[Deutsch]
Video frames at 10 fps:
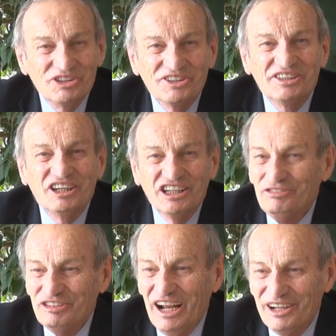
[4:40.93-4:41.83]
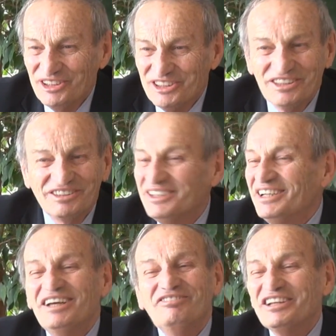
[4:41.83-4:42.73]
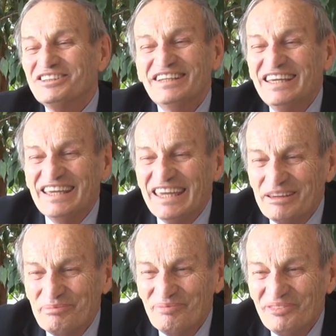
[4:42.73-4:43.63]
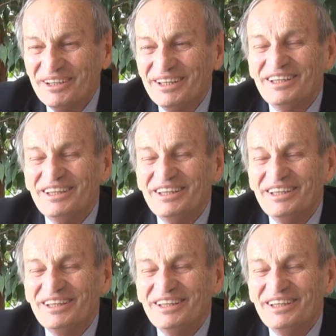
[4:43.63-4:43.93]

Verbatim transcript: also Theorie für alles, das wird es nie geben,